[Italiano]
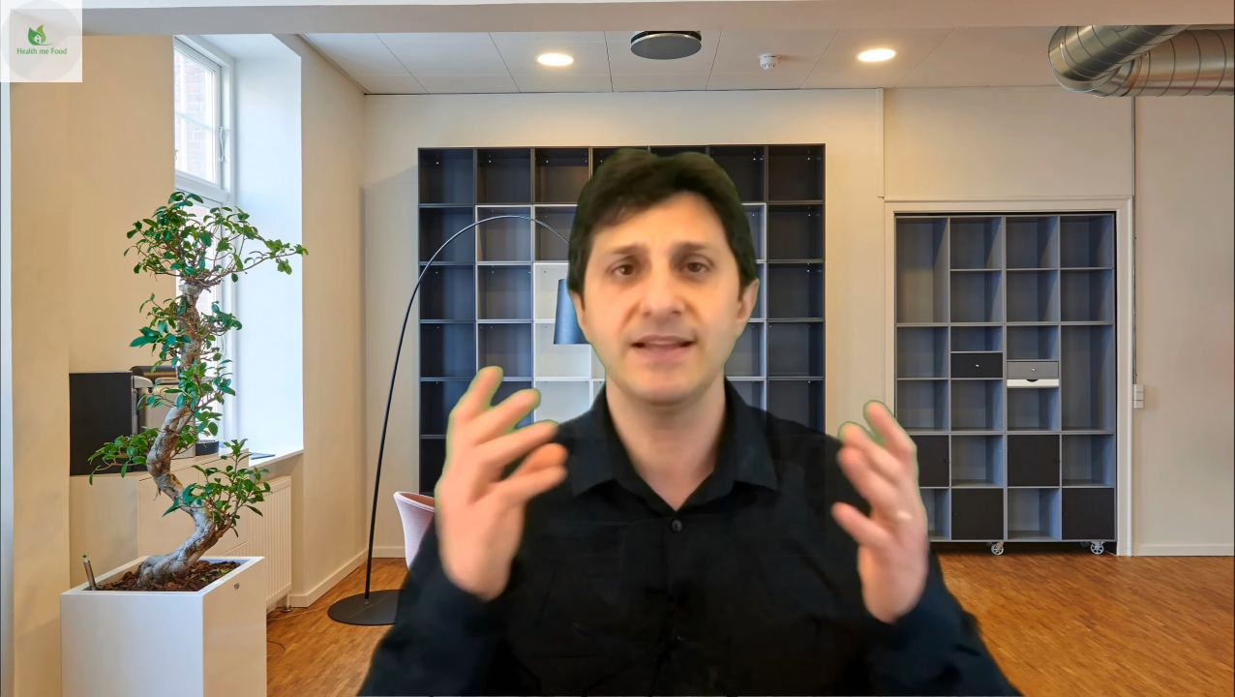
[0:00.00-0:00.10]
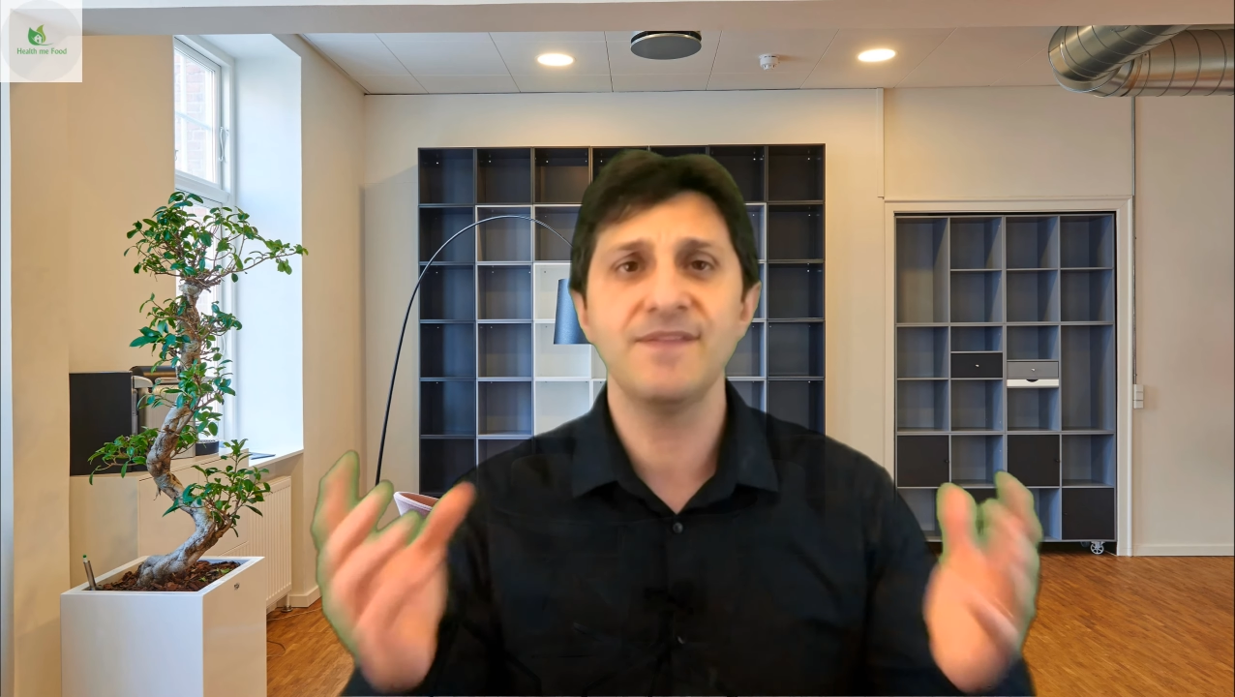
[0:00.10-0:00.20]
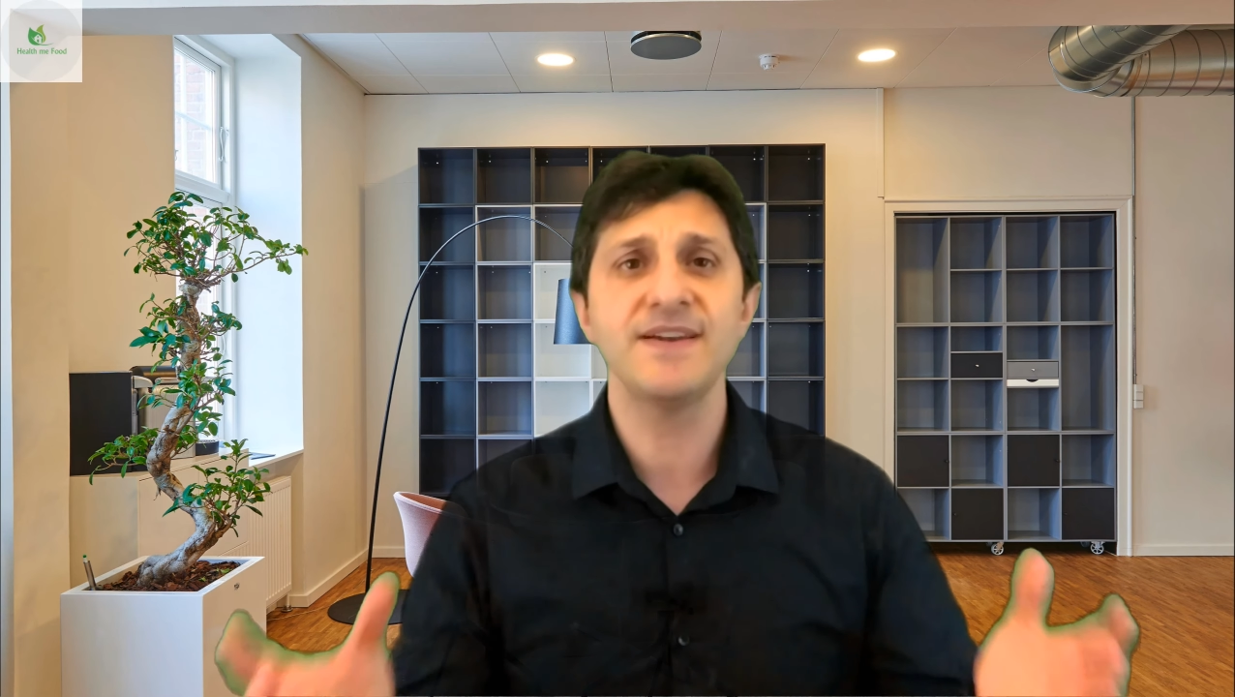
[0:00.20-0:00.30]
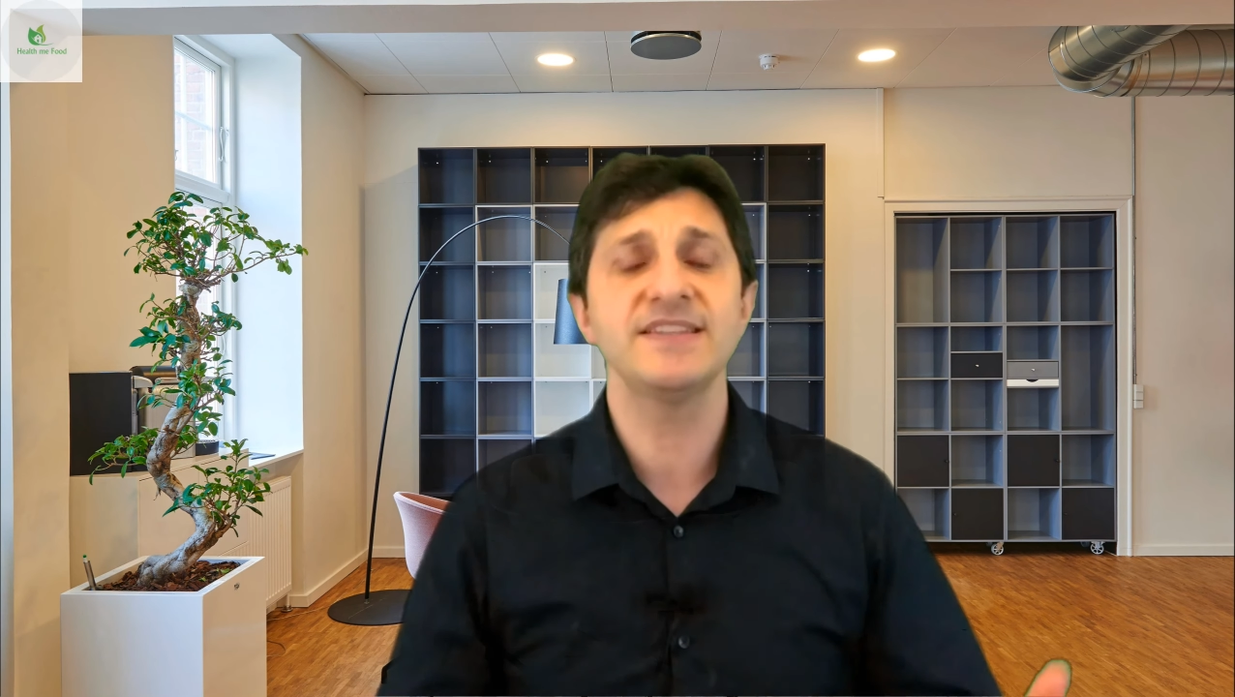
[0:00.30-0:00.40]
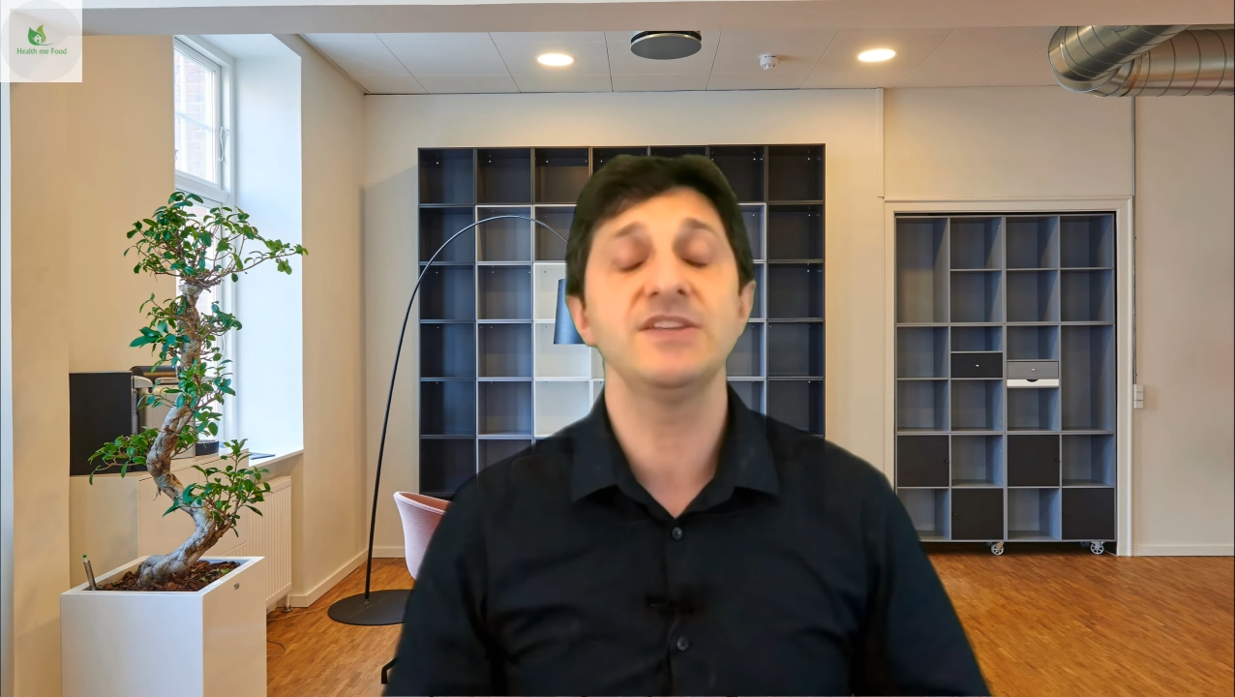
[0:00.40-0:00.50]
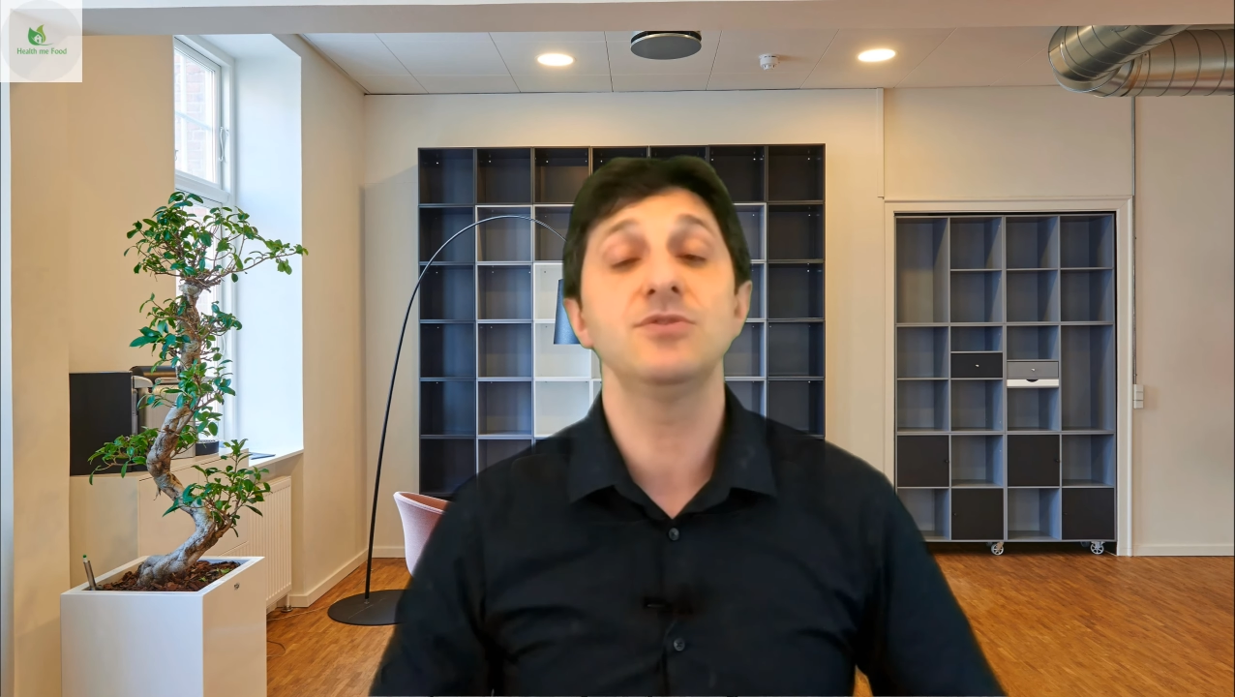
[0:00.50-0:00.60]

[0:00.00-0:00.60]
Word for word: la fase di